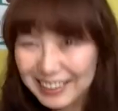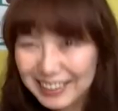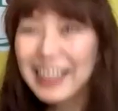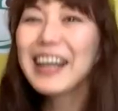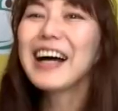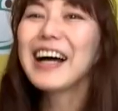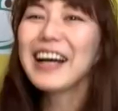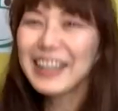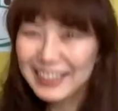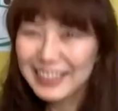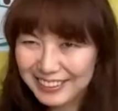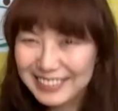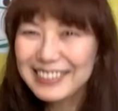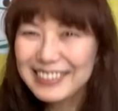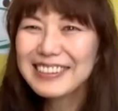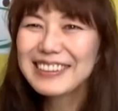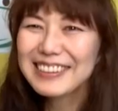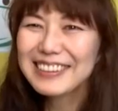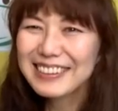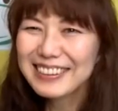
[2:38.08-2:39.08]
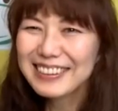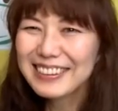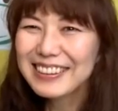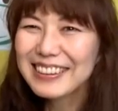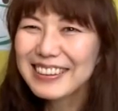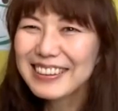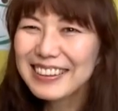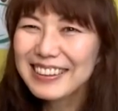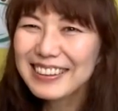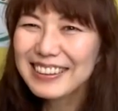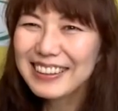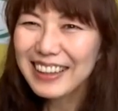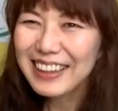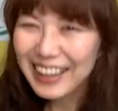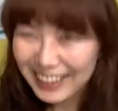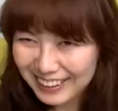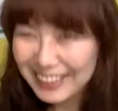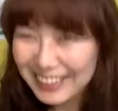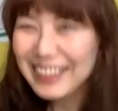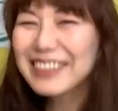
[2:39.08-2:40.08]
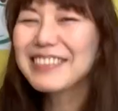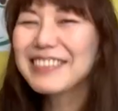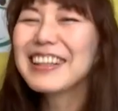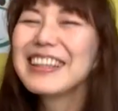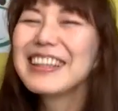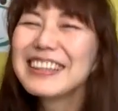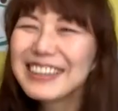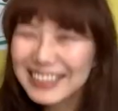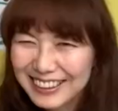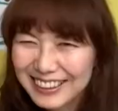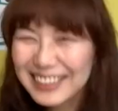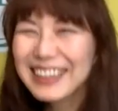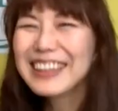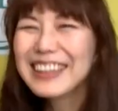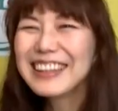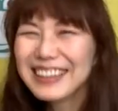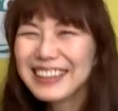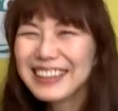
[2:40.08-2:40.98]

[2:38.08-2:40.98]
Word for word: 狼男とかアメリカンとか、あ